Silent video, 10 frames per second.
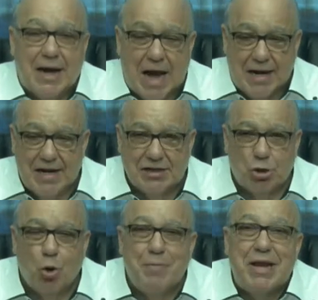
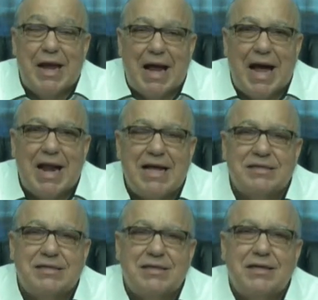carnes
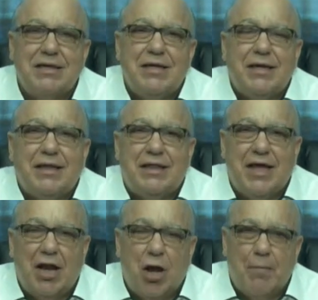dominicanas,
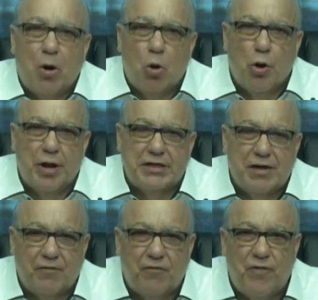de las
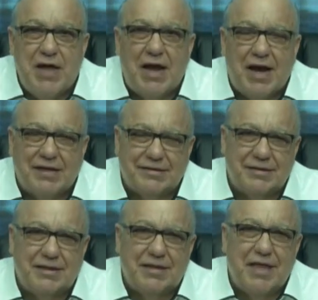mejores
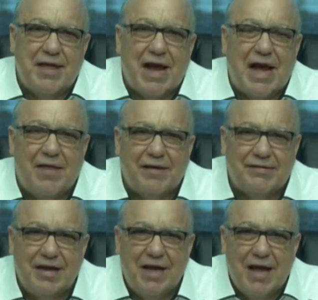fincas
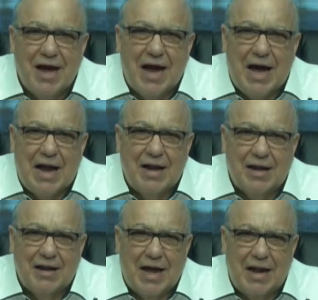dedicadas a,
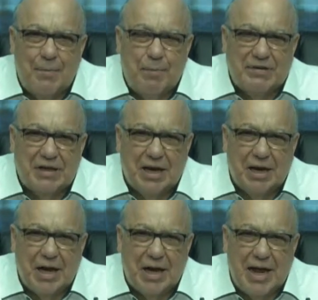
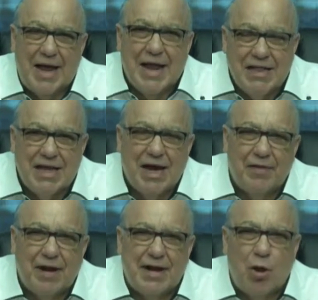la
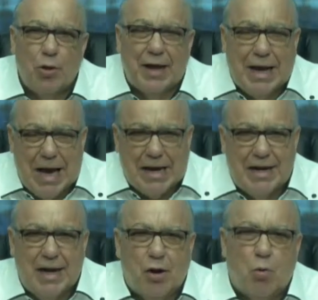genética del ganado de
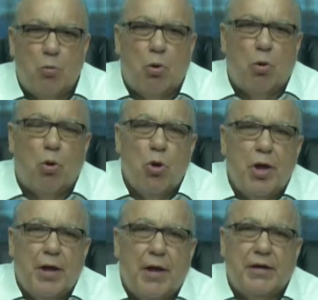carne, como
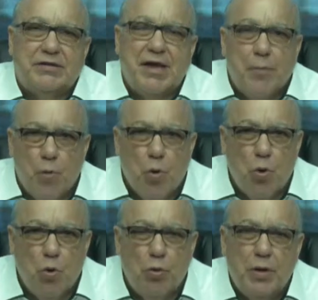eh,
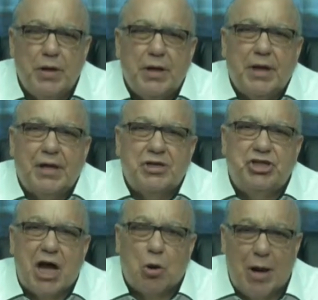Cebú, eh,
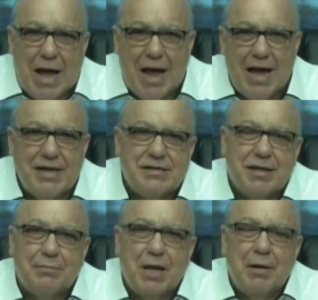Charolais,